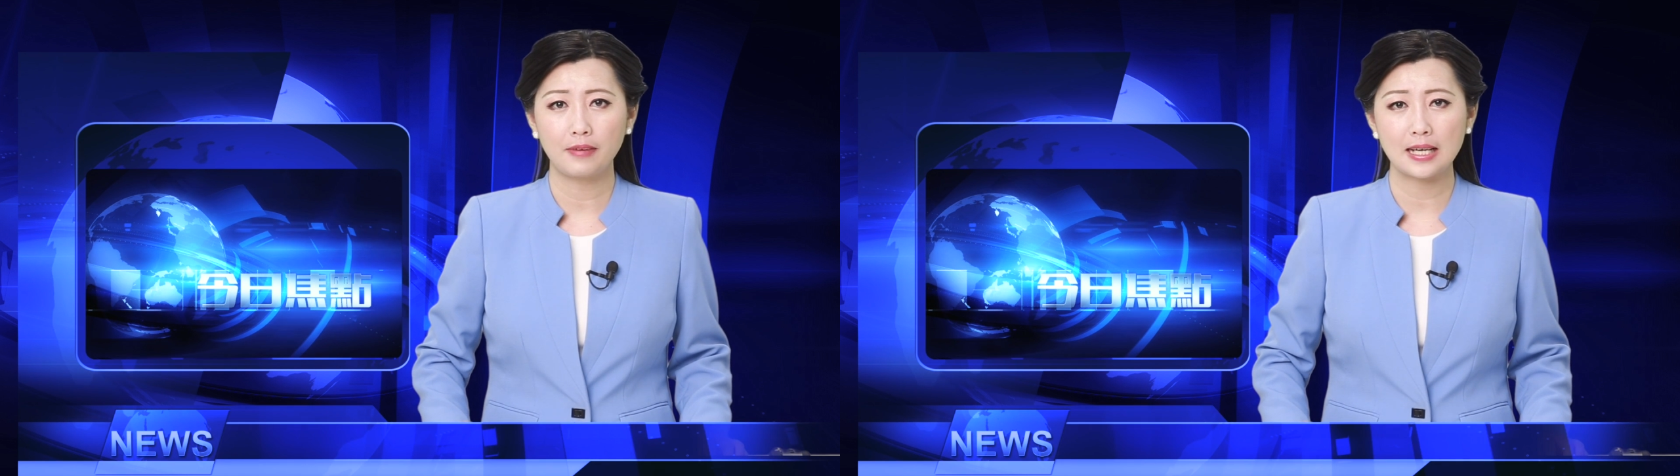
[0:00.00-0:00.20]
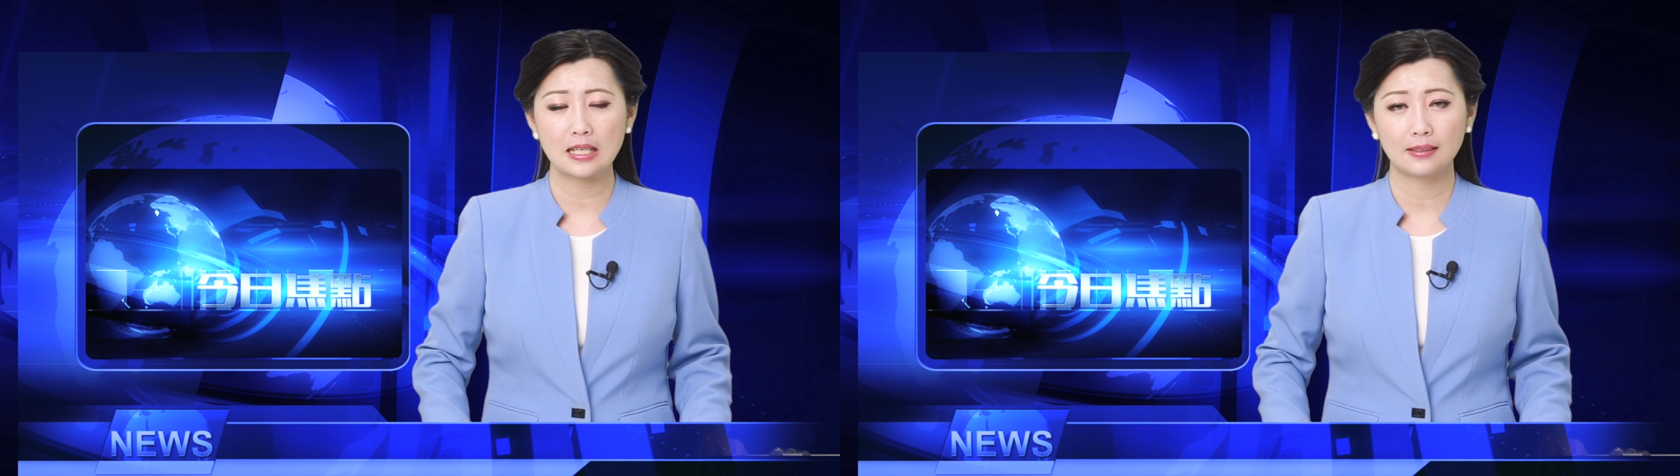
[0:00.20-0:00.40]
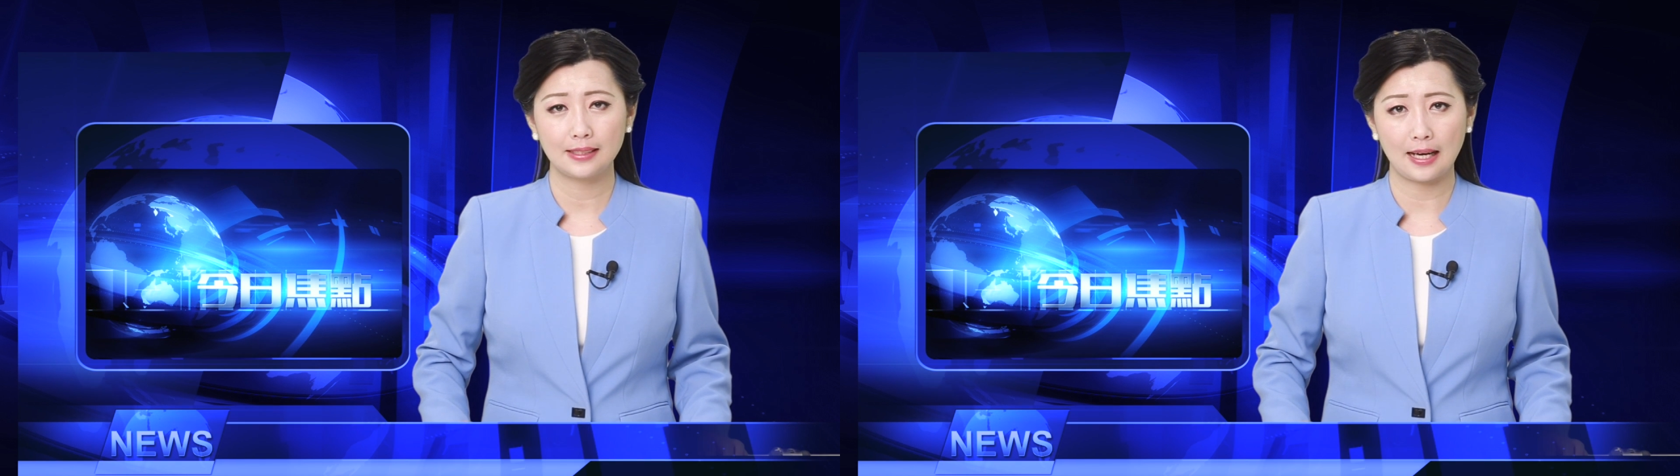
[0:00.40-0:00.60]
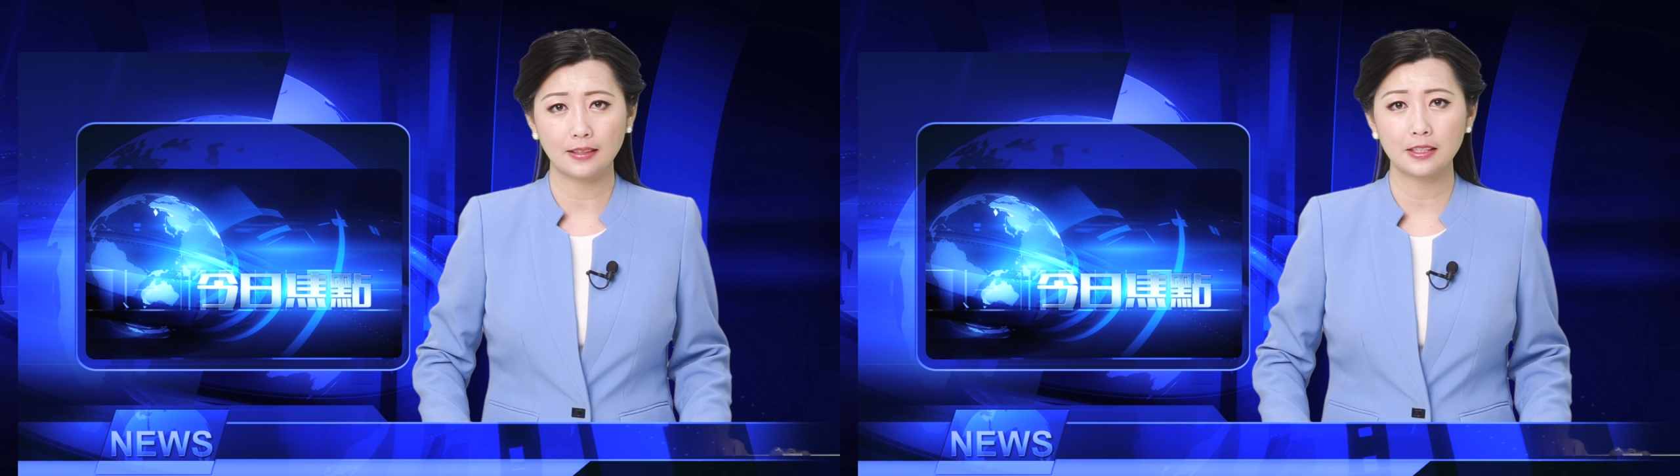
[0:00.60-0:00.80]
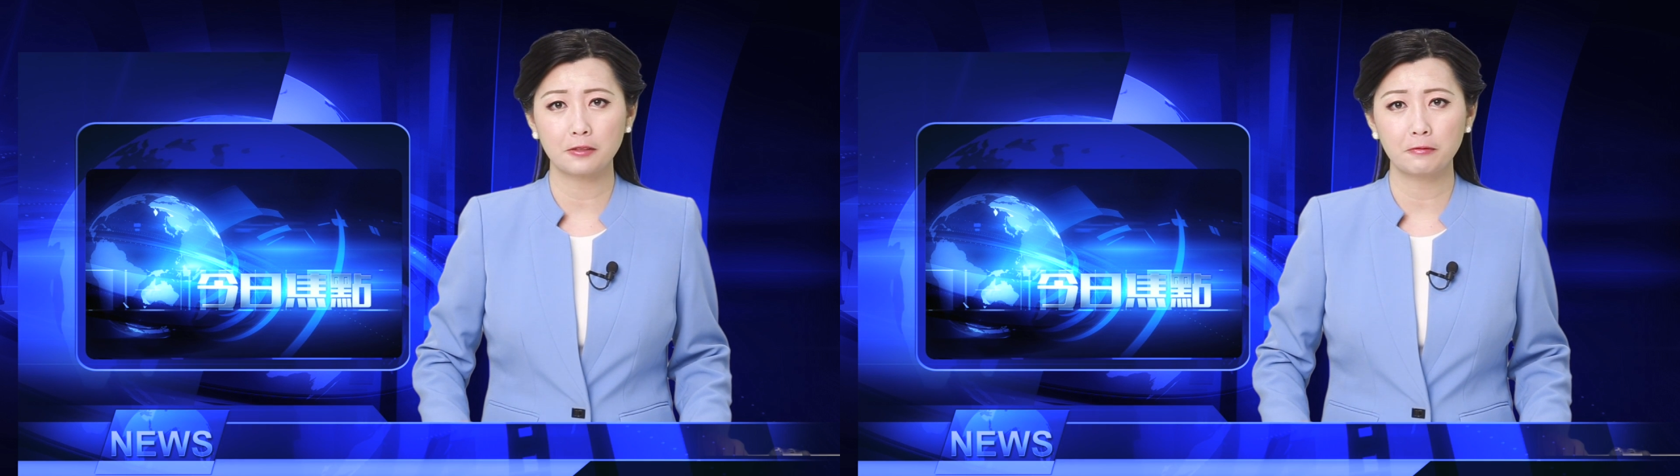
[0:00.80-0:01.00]
发生
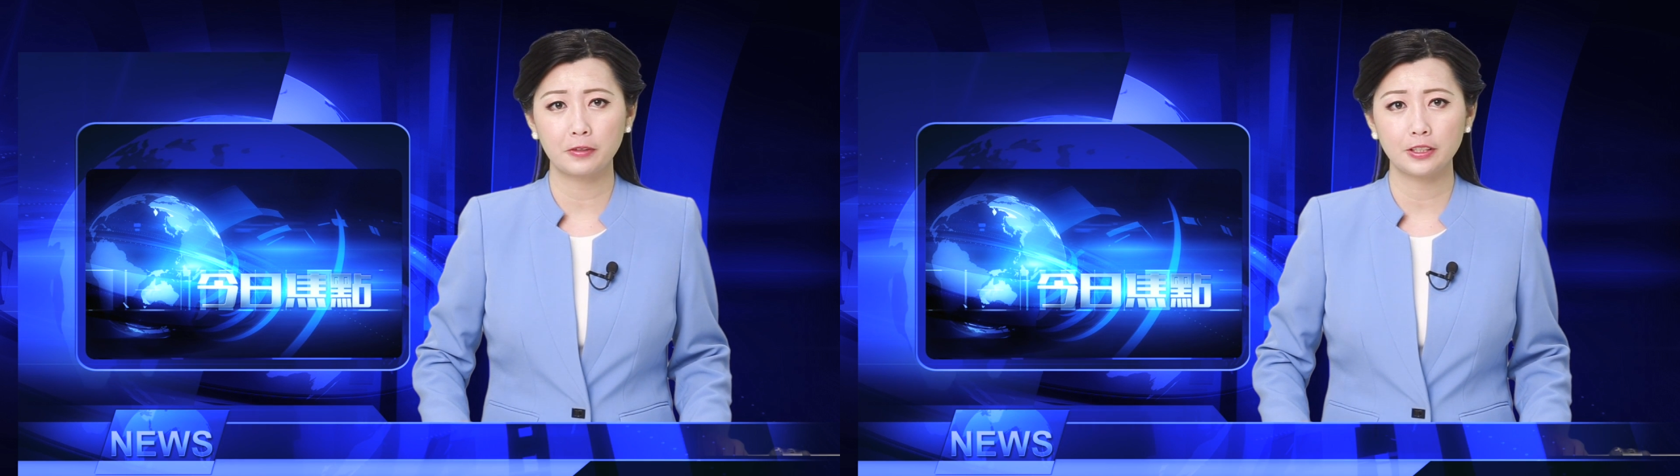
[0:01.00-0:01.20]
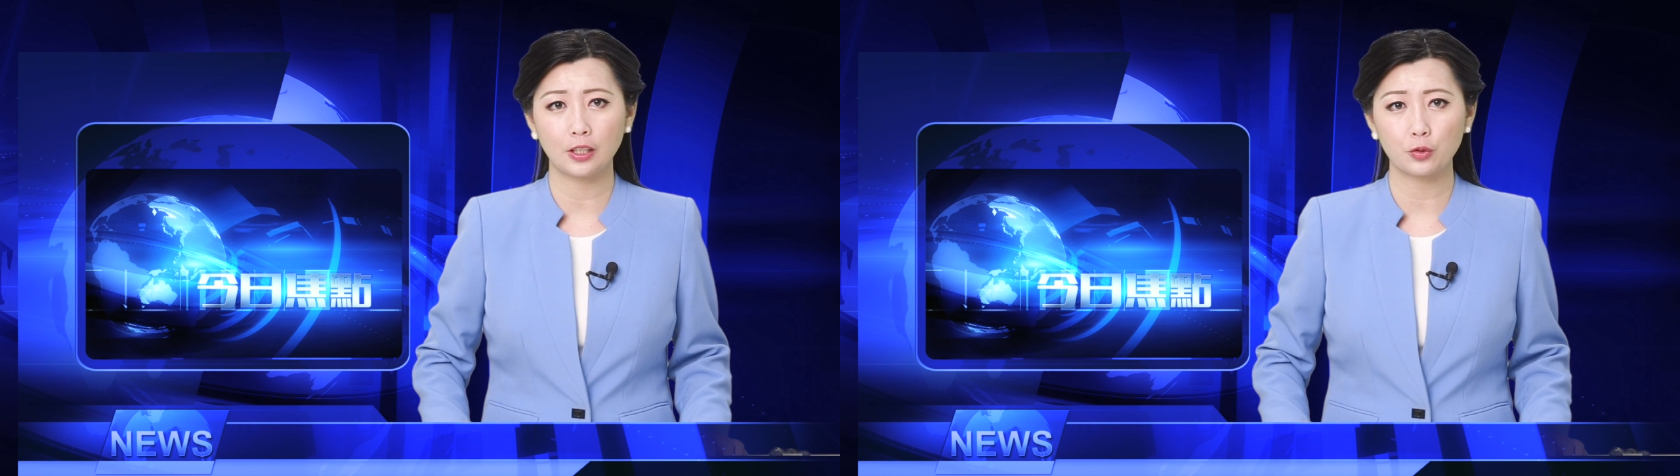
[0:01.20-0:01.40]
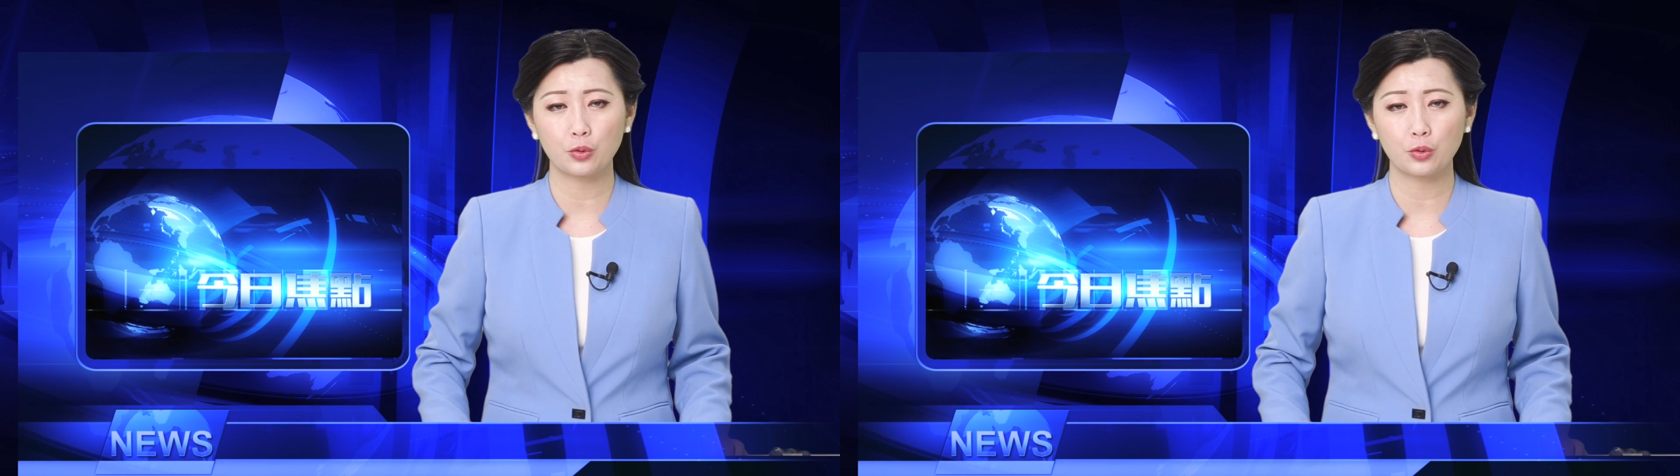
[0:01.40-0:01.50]
强行封小